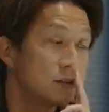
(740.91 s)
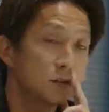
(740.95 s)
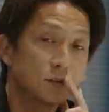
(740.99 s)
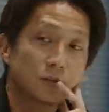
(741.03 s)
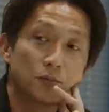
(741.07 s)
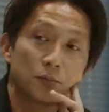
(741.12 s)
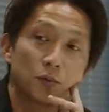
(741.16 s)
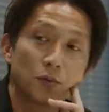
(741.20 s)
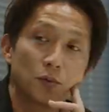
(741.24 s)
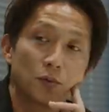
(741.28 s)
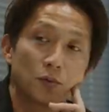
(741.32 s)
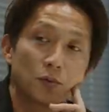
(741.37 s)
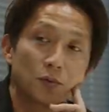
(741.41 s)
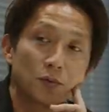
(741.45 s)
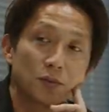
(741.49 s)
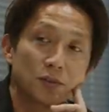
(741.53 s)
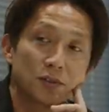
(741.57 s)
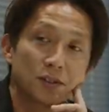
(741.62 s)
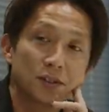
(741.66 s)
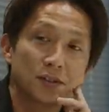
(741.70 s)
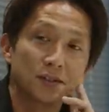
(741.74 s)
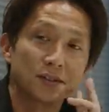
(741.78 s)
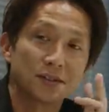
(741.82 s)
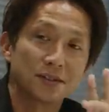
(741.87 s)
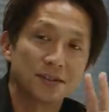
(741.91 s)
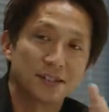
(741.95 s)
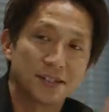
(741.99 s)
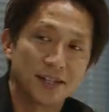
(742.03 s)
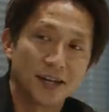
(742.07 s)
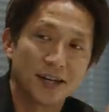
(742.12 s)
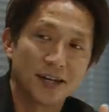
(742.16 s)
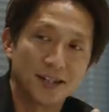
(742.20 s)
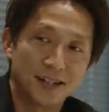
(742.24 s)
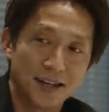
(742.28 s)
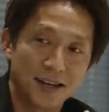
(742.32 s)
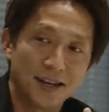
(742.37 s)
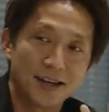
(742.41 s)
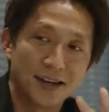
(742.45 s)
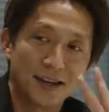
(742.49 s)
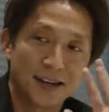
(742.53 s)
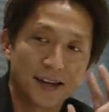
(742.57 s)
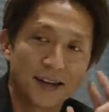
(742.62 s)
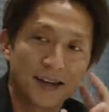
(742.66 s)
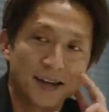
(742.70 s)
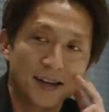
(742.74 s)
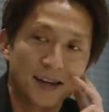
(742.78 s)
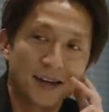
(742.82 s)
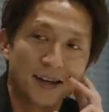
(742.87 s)
非常にもうこの3試合で
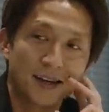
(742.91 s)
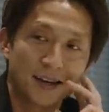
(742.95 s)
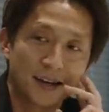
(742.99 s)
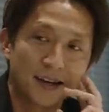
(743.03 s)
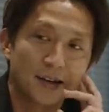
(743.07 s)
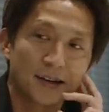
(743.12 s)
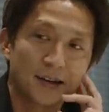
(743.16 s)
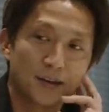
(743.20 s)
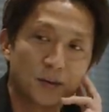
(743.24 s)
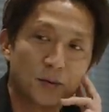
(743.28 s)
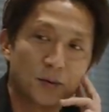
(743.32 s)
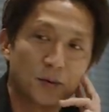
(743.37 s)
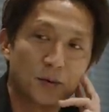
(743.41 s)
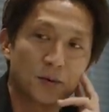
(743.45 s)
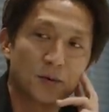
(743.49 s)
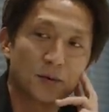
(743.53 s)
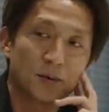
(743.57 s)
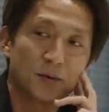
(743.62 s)
今後